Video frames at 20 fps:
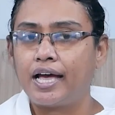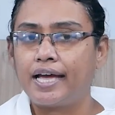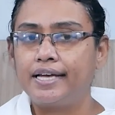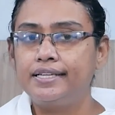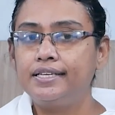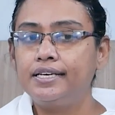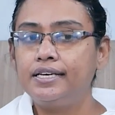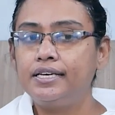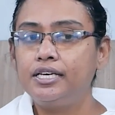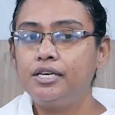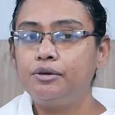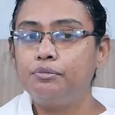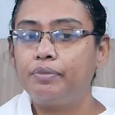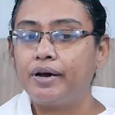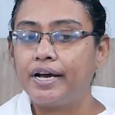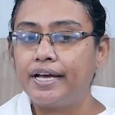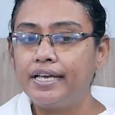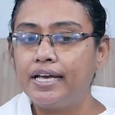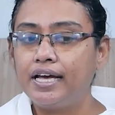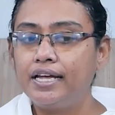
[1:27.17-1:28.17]
అయితే ఈ
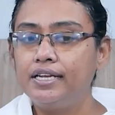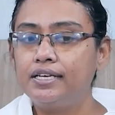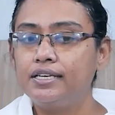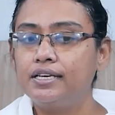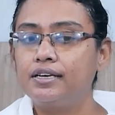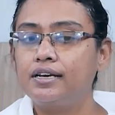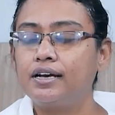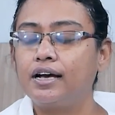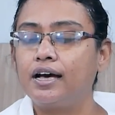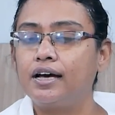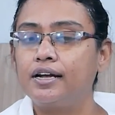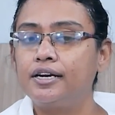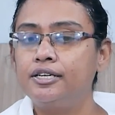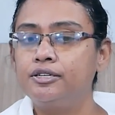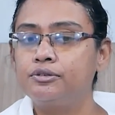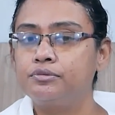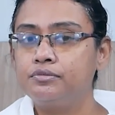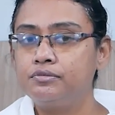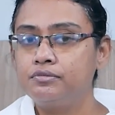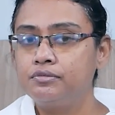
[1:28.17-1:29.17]
భయానికి
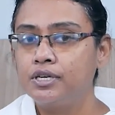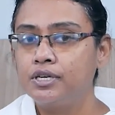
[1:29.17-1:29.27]
కారణం